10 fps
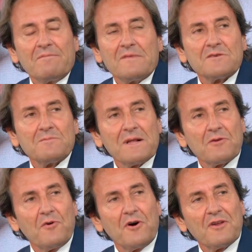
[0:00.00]
lo
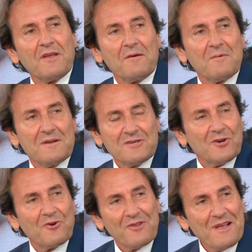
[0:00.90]
smart working,
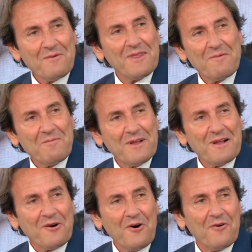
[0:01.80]
ci ricordiamo ai tempi
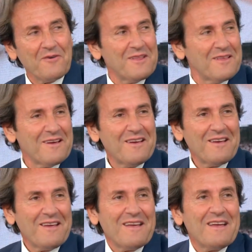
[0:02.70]
del Covid,
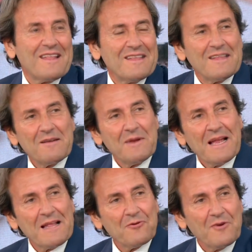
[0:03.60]
eh, ha
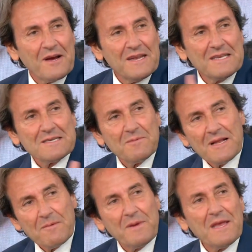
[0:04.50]
determinato una crisi
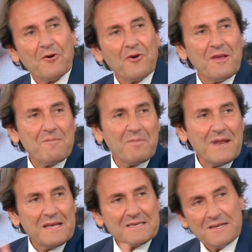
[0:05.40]
per le piccole
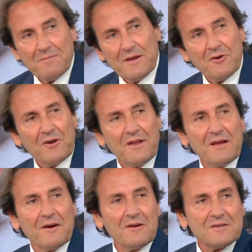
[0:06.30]
imprese, i piccoli mm.
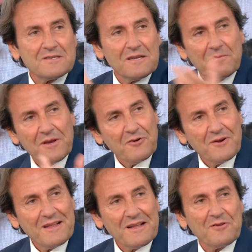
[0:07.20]
negozi, le
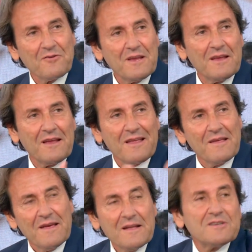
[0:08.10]
piccole trattorie.
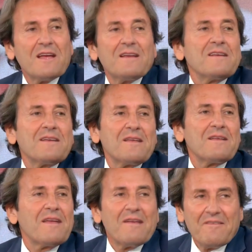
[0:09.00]
Cioè, è,
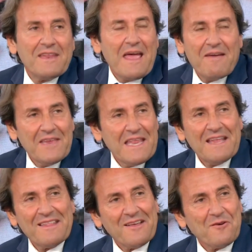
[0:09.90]
evidente, è
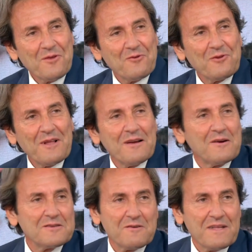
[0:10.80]
evidente, come in tutte le
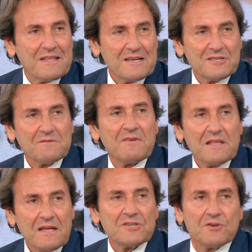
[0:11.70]
cose, vantaggi e
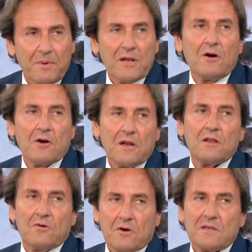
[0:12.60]
svantaggi, però
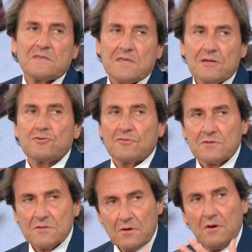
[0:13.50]
credo che sia
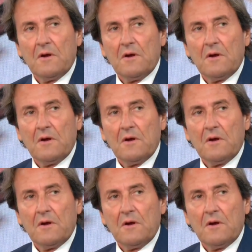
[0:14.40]
giusto